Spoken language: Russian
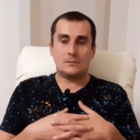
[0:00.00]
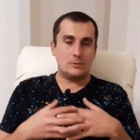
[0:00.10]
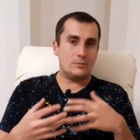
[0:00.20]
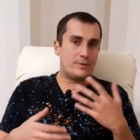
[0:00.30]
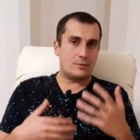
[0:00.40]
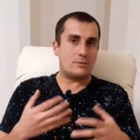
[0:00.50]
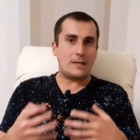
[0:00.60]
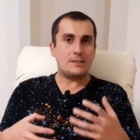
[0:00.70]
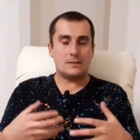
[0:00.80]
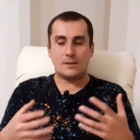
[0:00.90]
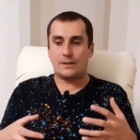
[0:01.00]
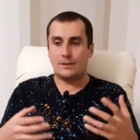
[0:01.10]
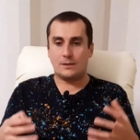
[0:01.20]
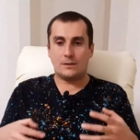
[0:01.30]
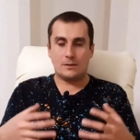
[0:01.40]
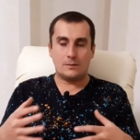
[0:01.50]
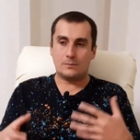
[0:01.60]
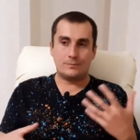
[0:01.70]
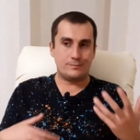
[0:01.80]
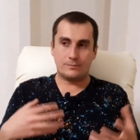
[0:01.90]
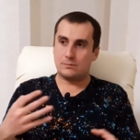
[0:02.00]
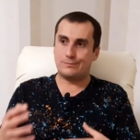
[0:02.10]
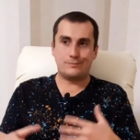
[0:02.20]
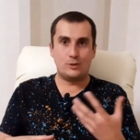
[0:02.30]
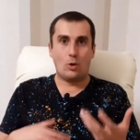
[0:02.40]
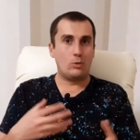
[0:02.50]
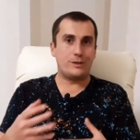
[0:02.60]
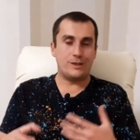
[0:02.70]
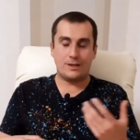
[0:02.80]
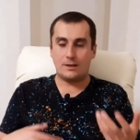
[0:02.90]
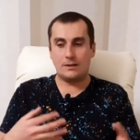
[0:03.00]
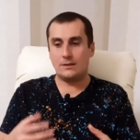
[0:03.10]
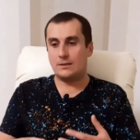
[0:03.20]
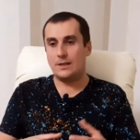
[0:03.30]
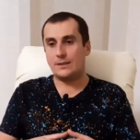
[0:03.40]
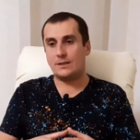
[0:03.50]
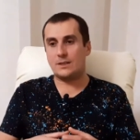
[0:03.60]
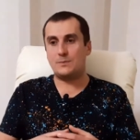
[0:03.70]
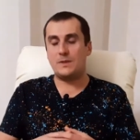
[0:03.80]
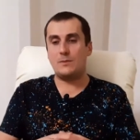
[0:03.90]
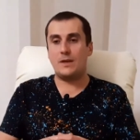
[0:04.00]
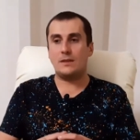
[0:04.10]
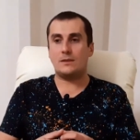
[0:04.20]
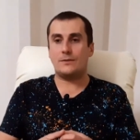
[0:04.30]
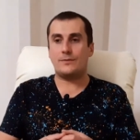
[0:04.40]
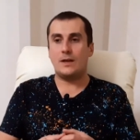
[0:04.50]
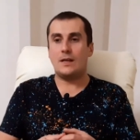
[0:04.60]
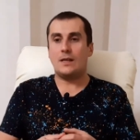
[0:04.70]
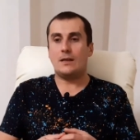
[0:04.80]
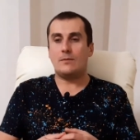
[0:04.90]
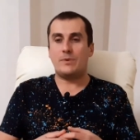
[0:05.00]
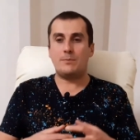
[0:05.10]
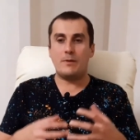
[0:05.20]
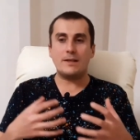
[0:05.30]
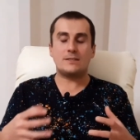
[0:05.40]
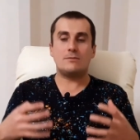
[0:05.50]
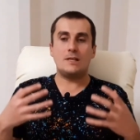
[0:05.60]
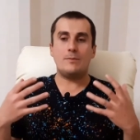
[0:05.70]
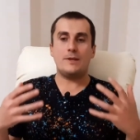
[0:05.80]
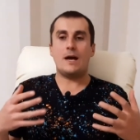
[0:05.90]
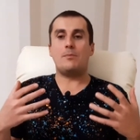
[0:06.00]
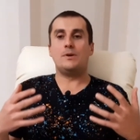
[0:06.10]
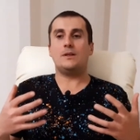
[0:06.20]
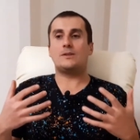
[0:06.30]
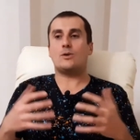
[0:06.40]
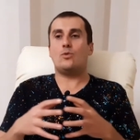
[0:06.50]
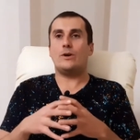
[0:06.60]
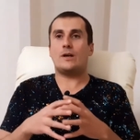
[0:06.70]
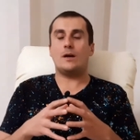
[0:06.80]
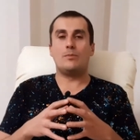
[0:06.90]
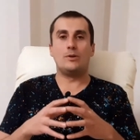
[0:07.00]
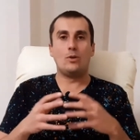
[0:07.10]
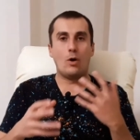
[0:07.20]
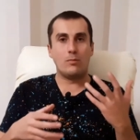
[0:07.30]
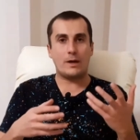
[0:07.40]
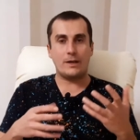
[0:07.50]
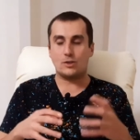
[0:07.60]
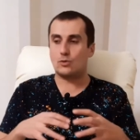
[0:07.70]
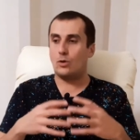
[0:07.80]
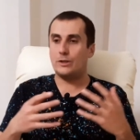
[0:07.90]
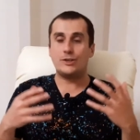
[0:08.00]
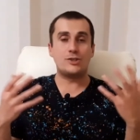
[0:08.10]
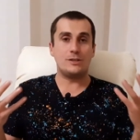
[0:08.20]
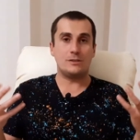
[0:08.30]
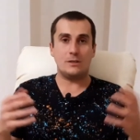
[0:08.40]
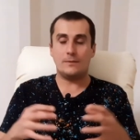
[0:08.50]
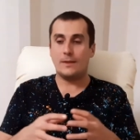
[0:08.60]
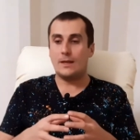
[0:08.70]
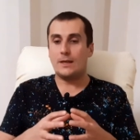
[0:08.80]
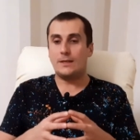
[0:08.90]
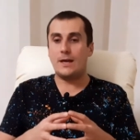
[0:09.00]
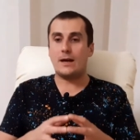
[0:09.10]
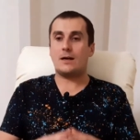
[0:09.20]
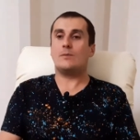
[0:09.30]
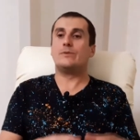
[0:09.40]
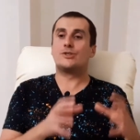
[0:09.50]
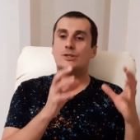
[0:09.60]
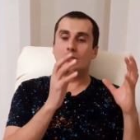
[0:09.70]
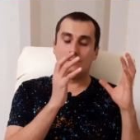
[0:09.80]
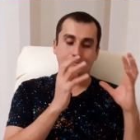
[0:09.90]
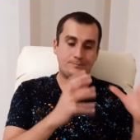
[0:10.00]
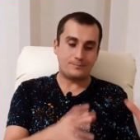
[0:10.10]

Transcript: ну, в результате как, э, долгих э, лет экспериментов предпринимательство для меня было такой как бы ломкой школой жизни. Я как бы жил